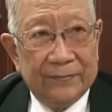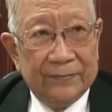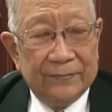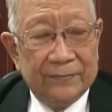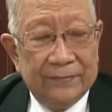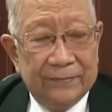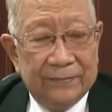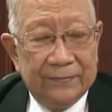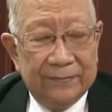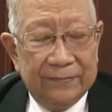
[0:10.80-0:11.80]
thì run được coi
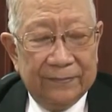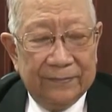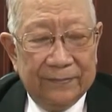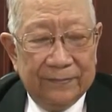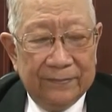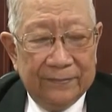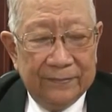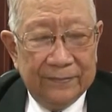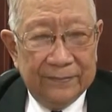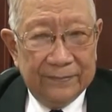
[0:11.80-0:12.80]
là hiện tượng
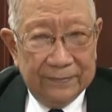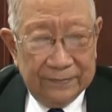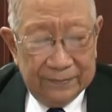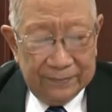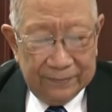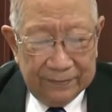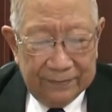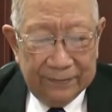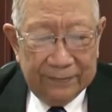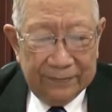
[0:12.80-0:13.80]
sinh lý bình thường,
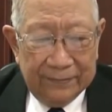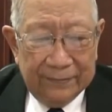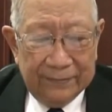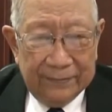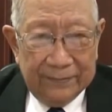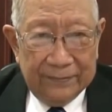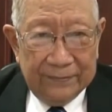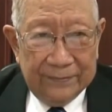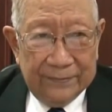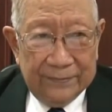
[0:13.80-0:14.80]
khi nào thì
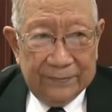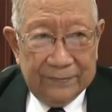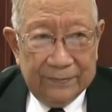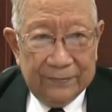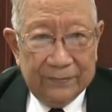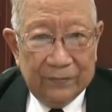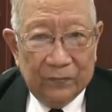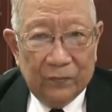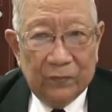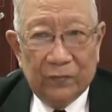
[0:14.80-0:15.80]
run trở thành bệnh lý ạ?
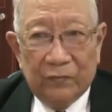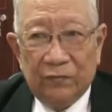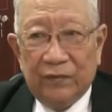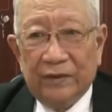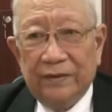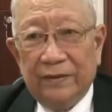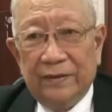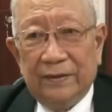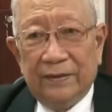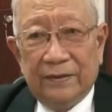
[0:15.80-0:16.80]
Vâng.
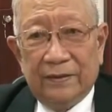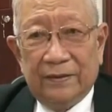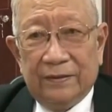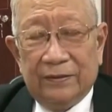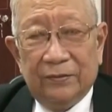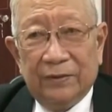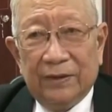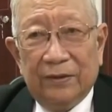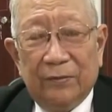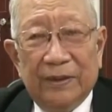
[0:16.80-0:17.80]
Ờ, chúng
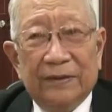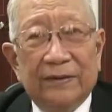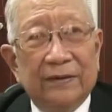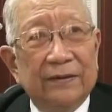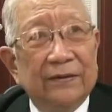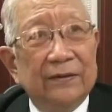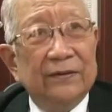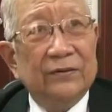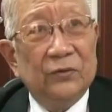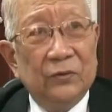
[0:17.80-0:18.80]
ta đều biết rằng
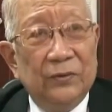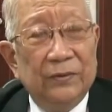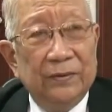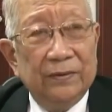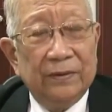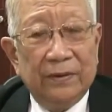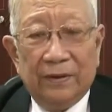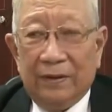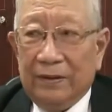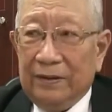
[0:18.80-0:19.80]
ờ, run
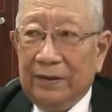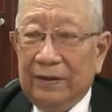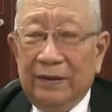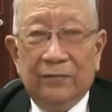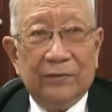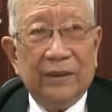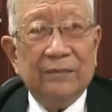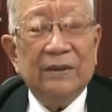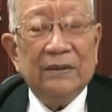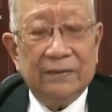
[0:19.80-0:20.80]
là những cái động
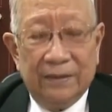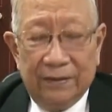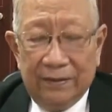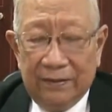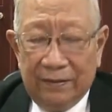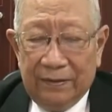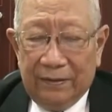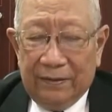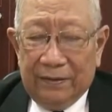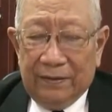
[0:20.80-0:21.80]
tác bất thường
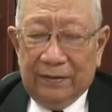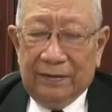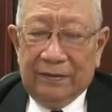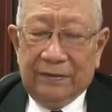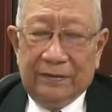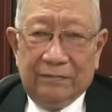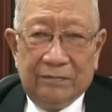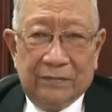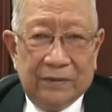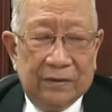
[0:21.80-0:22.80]
ờ,
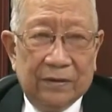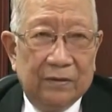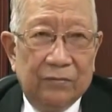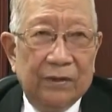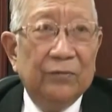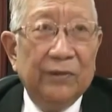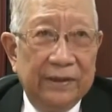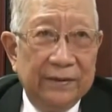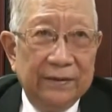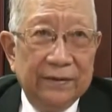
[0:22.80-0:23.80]
không hữu ý,